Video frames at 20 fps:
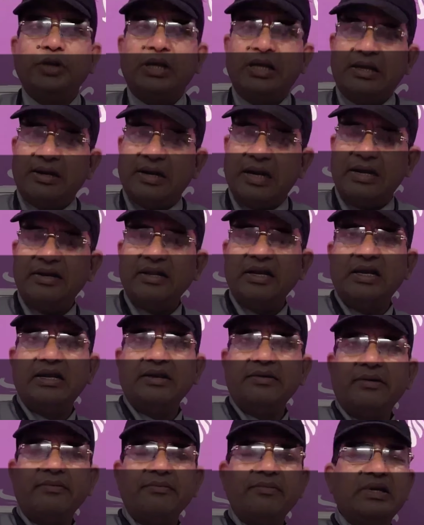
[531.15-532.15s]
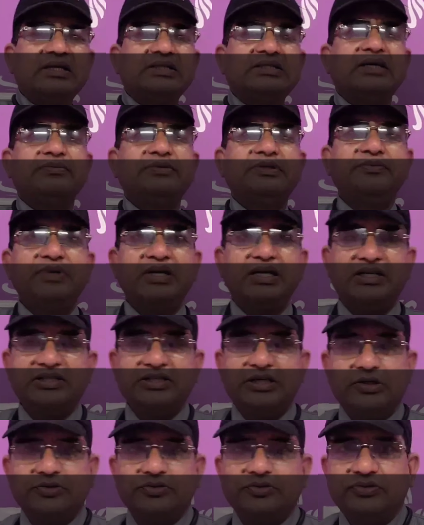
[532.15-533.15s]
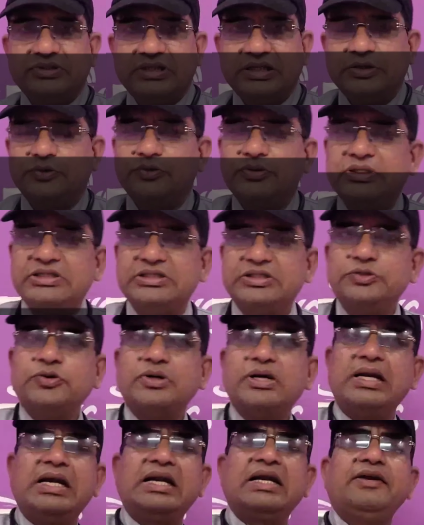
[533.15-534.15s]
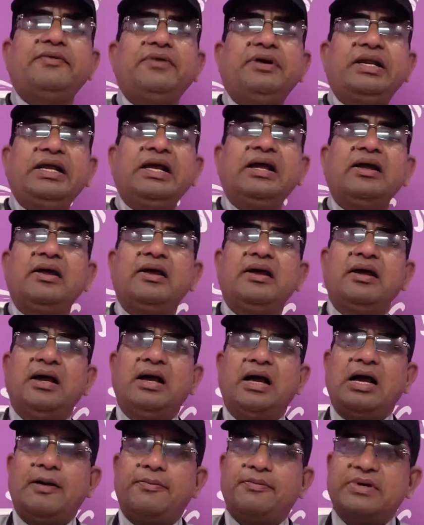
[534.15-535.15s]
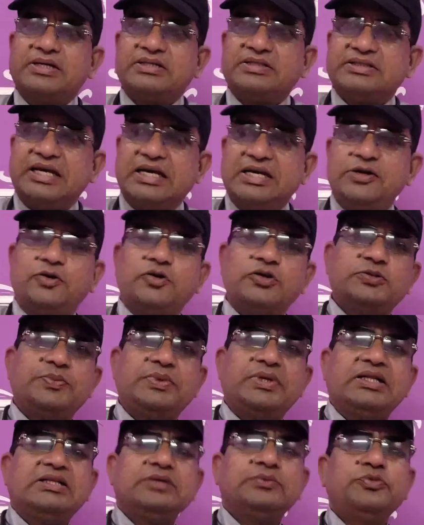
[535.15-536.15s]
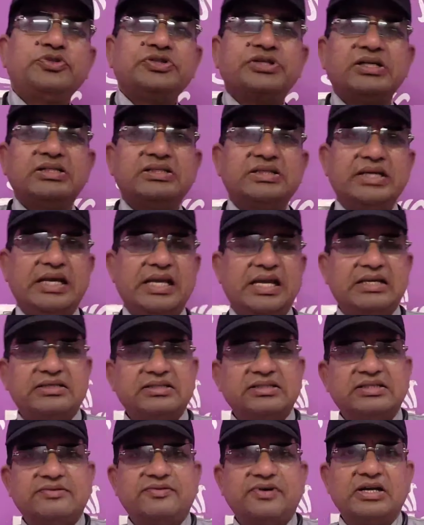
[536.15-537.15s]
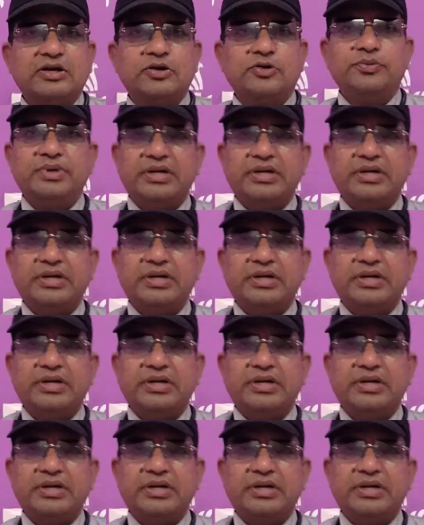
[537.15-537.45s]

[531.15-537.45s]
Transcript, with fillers: तो एक रेंटल इनकम के हिसाब से भी एक अच्छा सोर्स है क्योंकि इसकी जो कनेक्टिविटी है आपका साई हॉस्पिटल से मुश्किल से एक से सवा